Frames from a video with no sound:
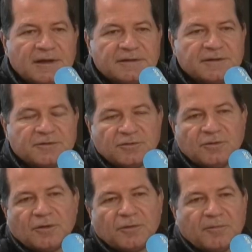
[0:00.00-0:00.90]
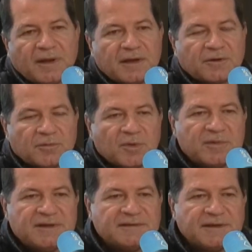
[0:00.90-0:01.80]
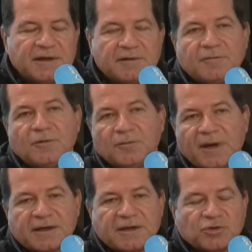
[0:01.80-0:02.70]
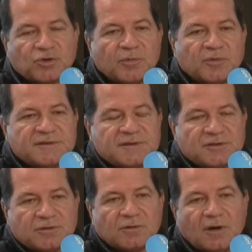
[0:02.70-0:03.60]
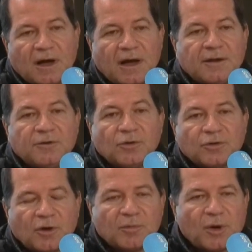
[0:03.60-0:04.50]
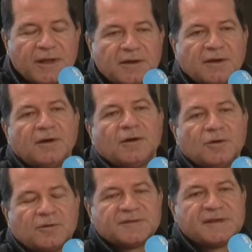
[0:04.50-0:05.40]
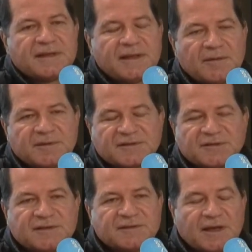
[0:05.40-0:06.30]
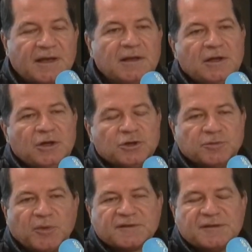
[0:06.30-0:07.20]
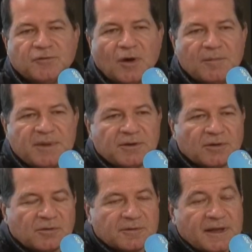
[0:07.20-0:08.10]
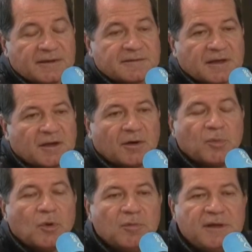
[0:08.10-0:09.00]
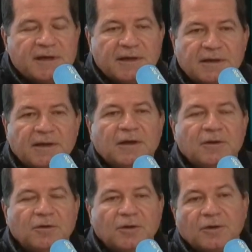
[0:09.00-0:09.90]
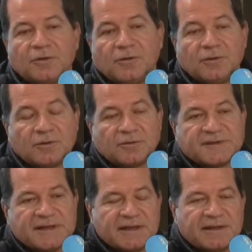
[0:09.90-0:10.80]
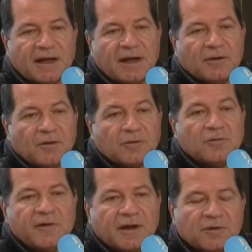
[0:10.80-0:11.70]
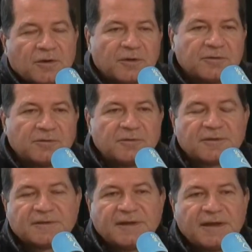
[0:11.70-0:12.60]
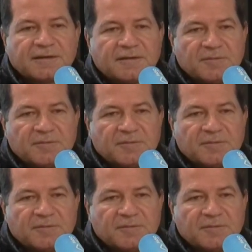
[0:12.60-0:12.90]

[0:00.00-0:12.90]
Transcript: C'est une, manière de mobiliser et de marquer notre position à notre employeur, le Conseil d'État, parce que c'est ça. Je pense qu'il faut rappeler dans le contexte et qu'on peut oublier le Conseil d'État euh, gouverne le canton, certes,